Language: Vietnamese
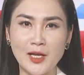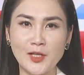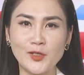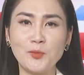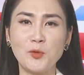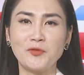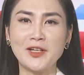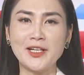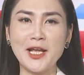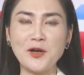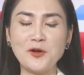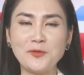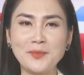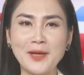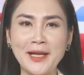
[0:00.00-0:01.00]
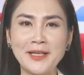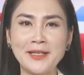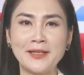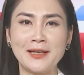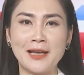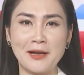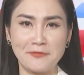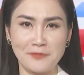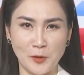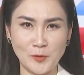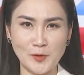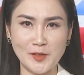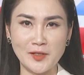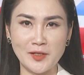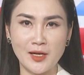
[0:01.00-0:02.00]
Trong mục vấn đề hôm nay là phóng
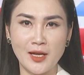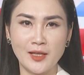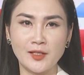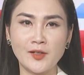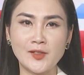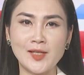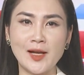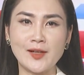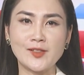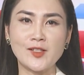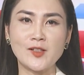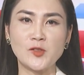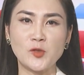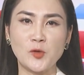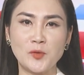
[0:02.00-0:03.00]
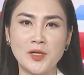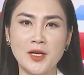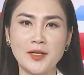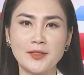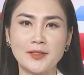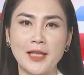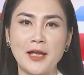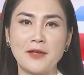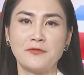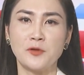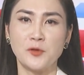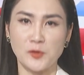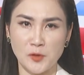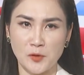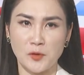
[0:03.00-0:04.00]
sự thực trạng sử dụng nước tại
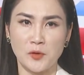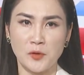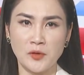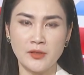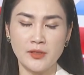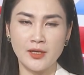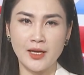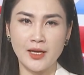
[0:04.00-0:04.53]
vùng sụt lún.